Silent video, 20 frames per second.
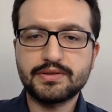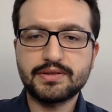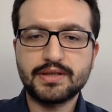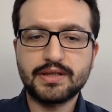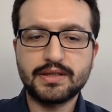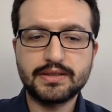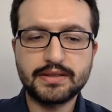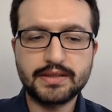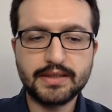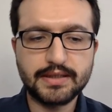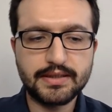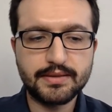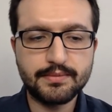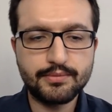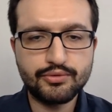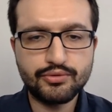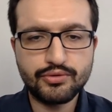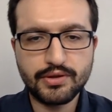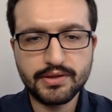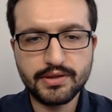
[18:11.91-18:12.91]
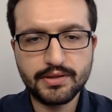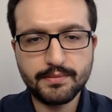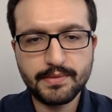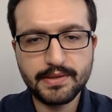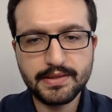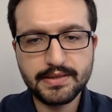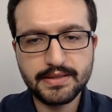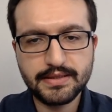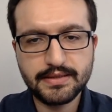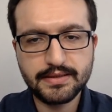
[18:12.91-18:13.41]
sağlık ekibi şu anda
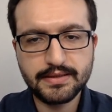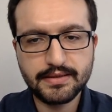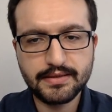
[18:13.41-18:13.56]
maske